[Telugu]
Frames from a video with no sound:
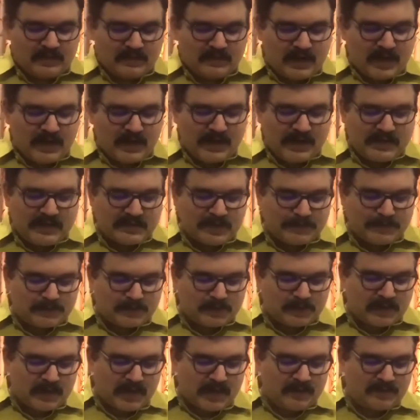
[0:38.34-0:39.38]
వాళ్ళు ఏం
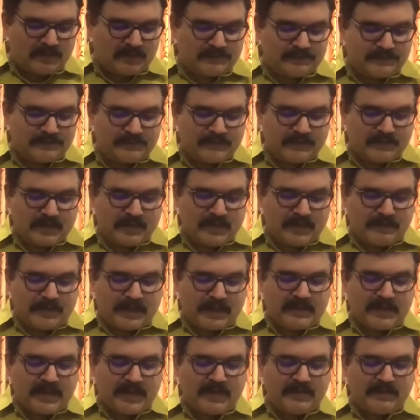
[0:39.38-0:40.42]
చెప్తూ ఉన్నారు
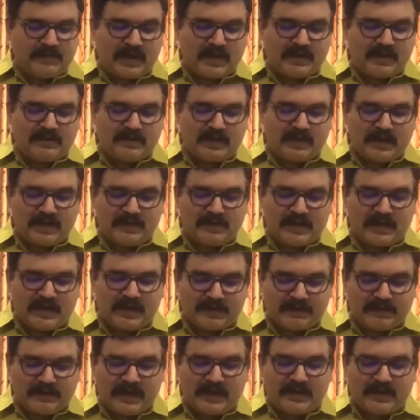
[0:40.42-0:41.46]
పదిహేను ఐదు రెండు వేల
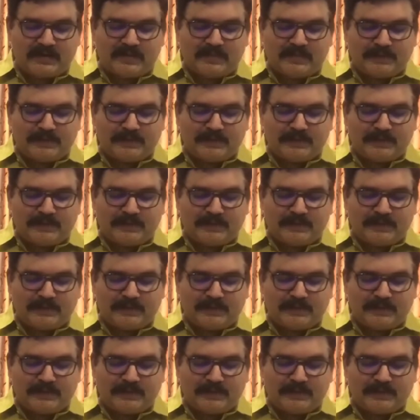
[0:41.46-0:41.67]
ఇరవై